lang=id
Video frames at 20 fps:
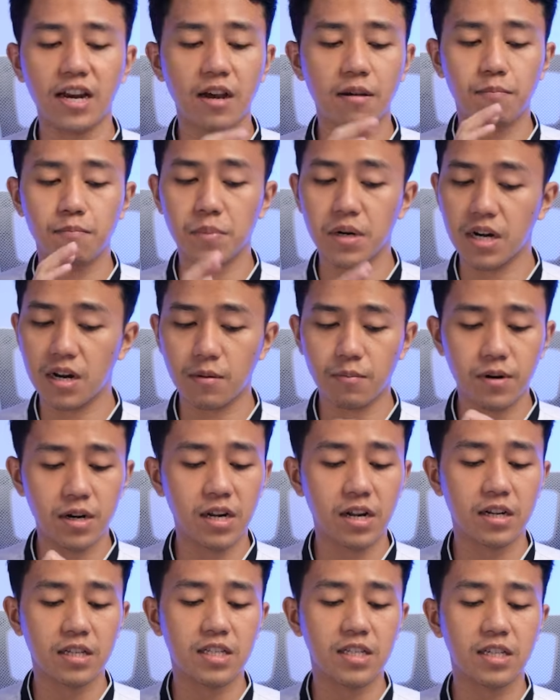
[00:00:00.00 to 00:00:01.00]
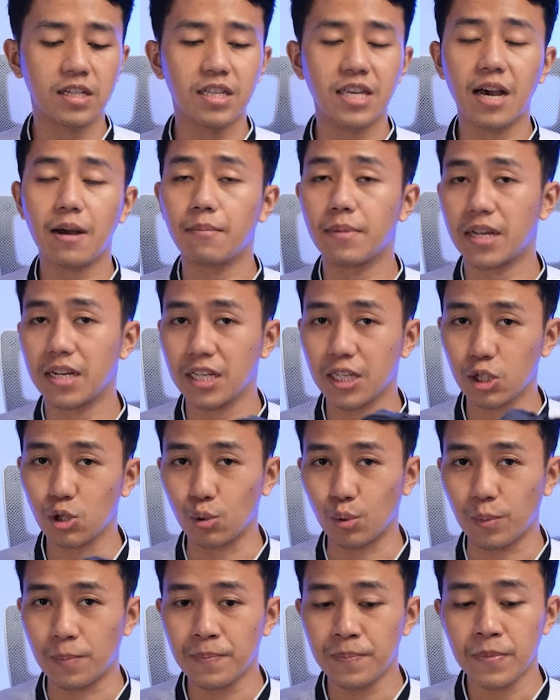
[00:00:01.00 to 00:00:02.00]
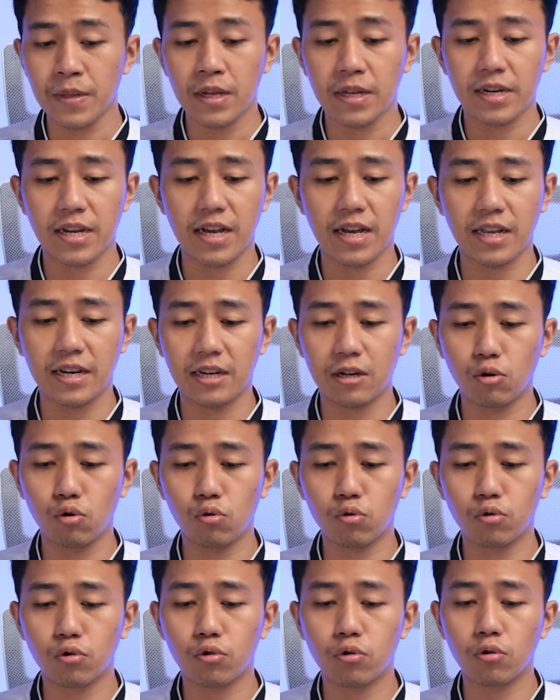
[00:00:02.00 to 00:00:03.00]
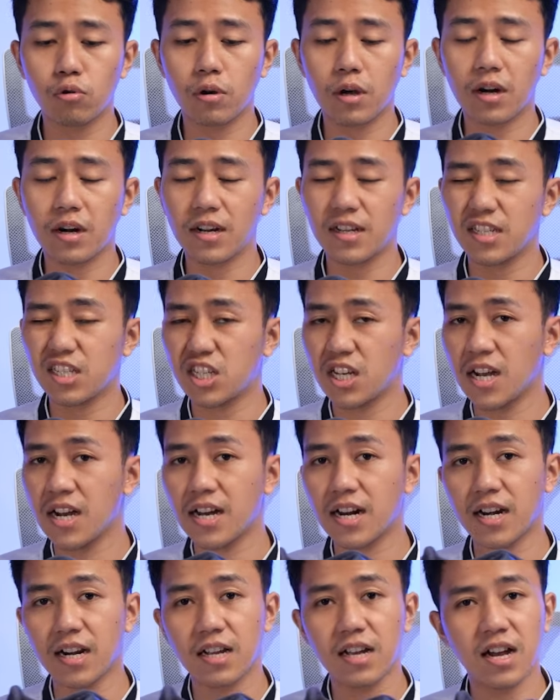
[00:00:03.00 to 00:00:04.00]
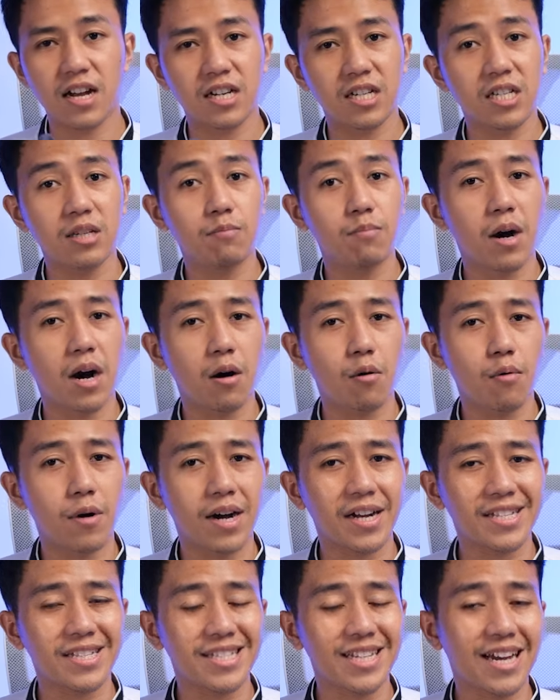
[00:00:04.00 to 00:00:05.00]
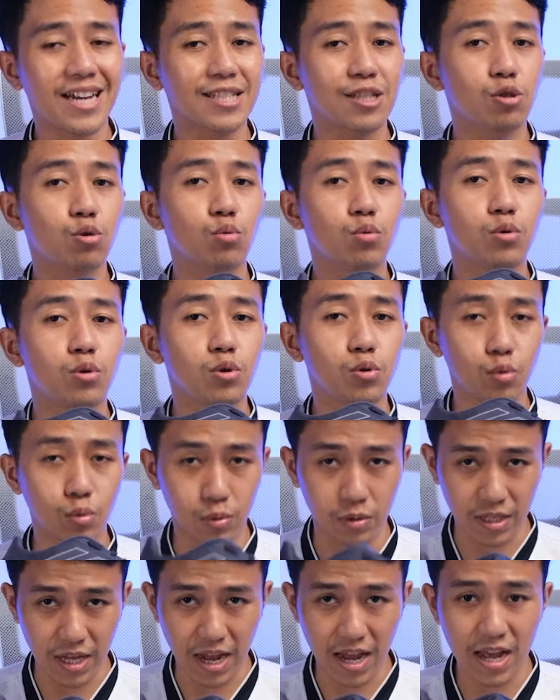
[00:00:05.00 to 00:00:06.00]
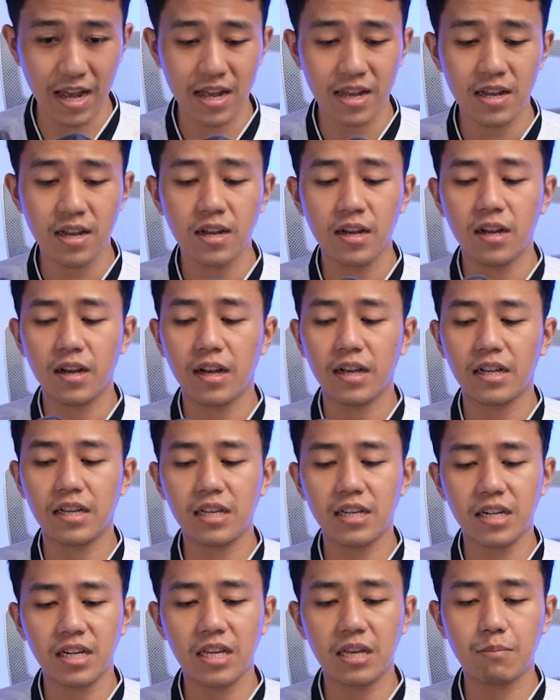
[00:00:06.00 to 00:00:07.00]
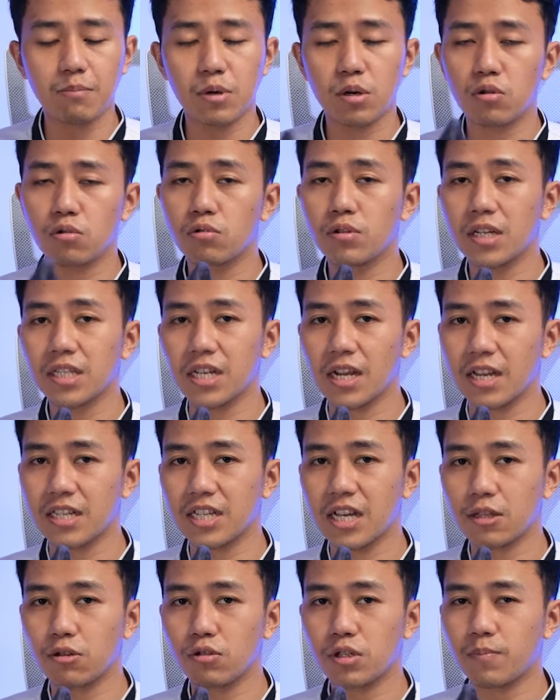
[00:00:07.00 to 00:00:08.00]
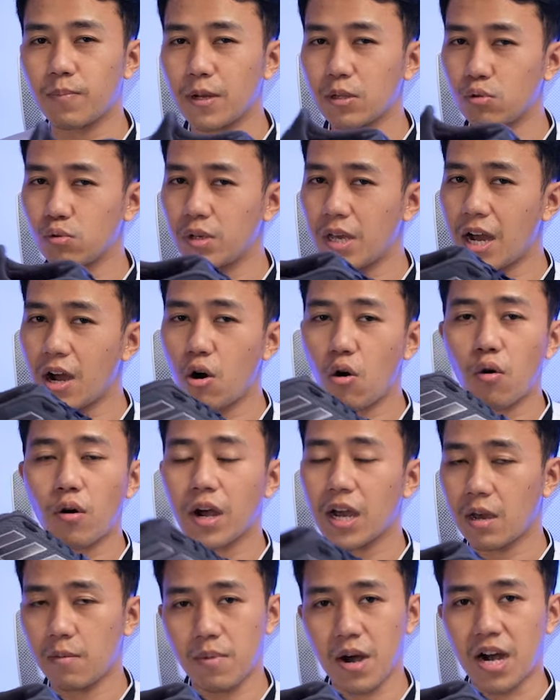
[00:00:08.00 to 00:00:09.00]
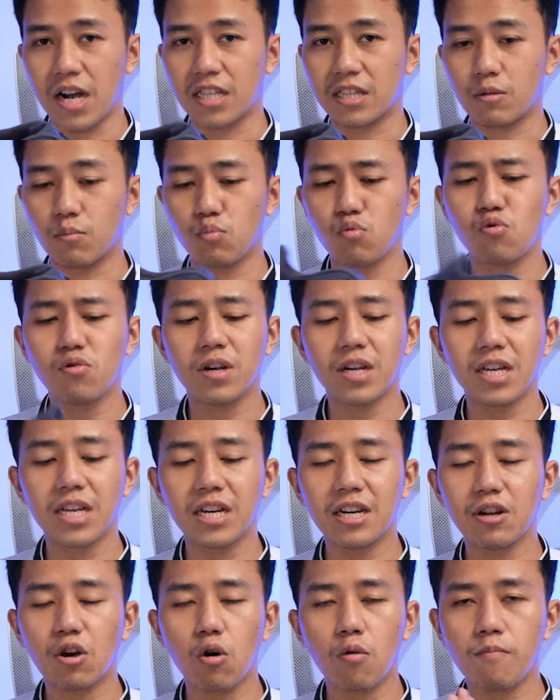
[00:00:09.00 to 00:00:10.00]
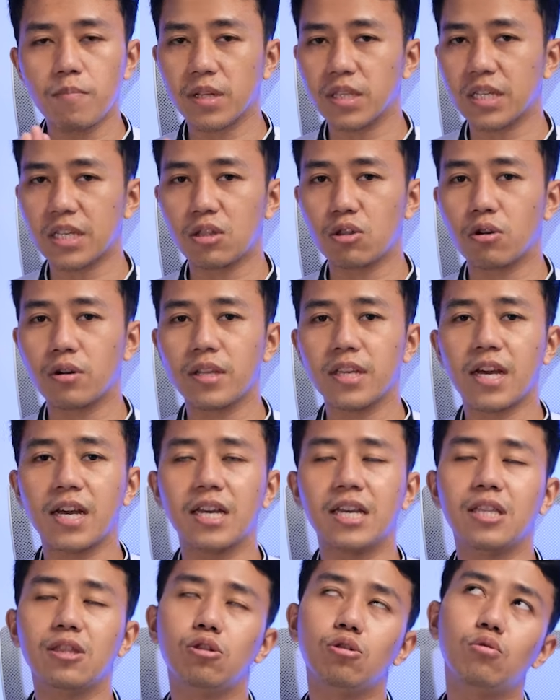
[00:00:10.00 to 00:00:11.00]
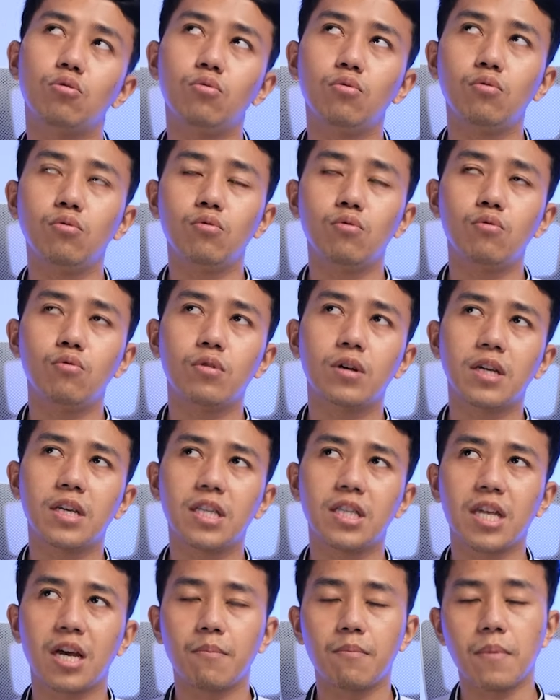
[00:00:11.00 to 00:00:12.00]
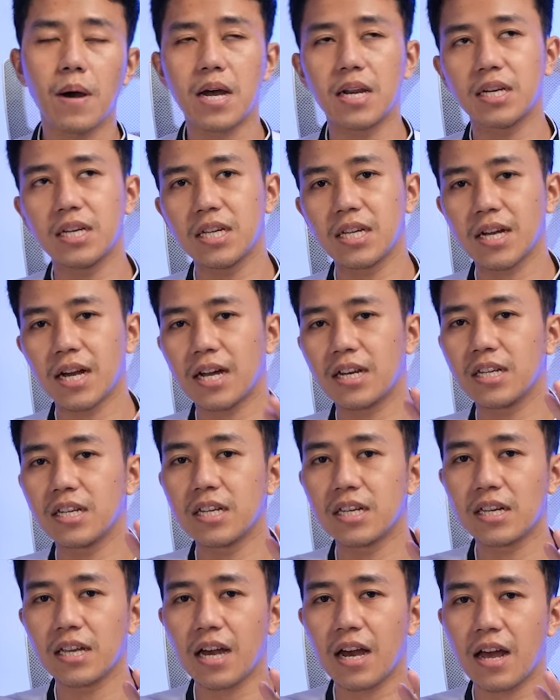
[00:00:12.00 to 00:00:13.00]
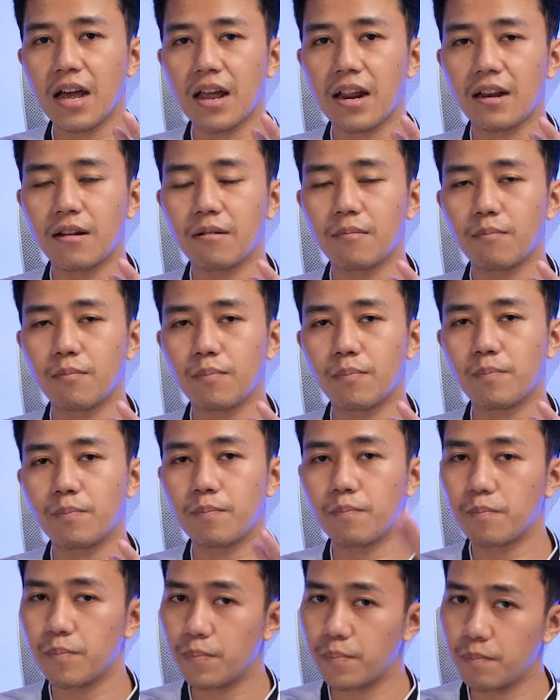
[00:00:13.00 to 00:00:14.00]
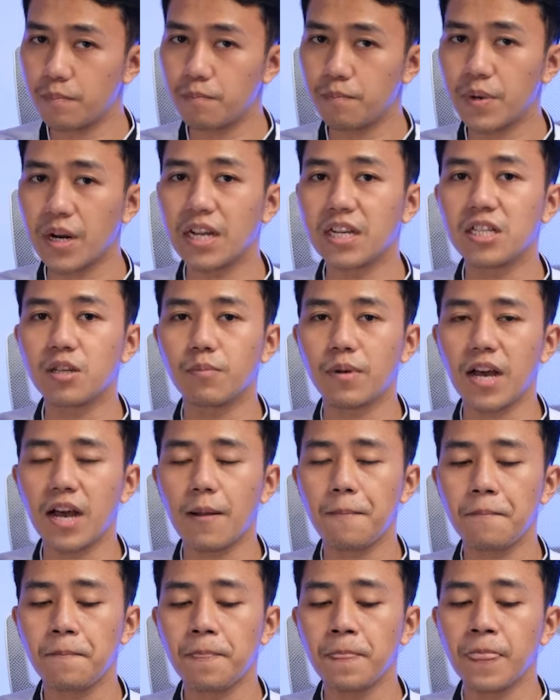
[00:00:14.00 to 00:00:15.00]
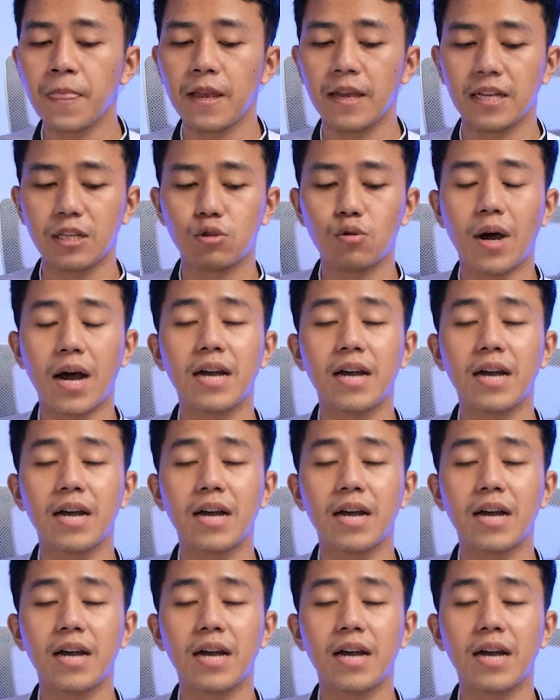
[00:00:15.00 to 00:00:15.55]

enak bener-bener senyaman itu dan untuk range harga di bawah 1 juta ini menurut gue salah satu sepatu yang oke okay banget mungkin kompetitornya itu kita bandingkan dengan brand sebelah itu